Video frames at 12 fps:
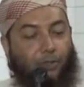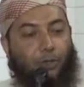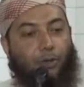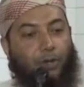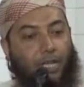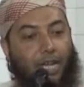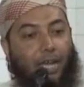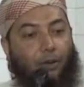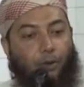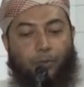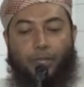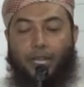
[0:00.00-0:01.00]
সগিরা
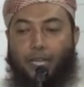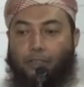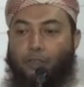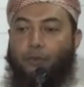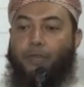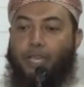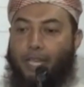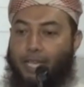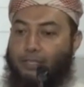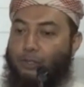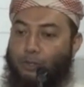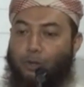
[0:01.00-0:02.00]
কবিরা তবিলা
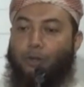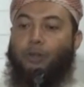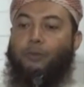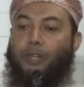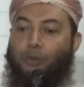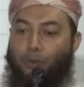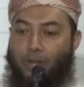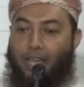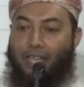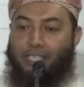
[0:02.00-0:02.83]
যত রকমের গুণা